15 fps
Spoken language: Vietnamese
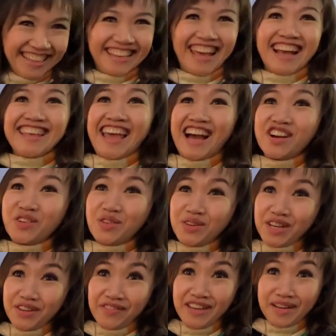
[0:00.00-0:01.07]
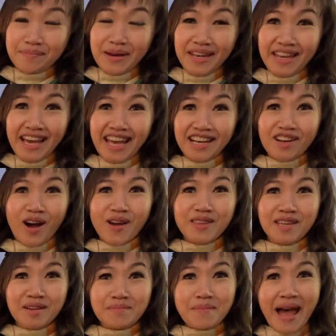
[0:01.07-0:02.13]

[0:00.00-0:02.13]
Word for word: khán giả của người Việt mình đó anh có những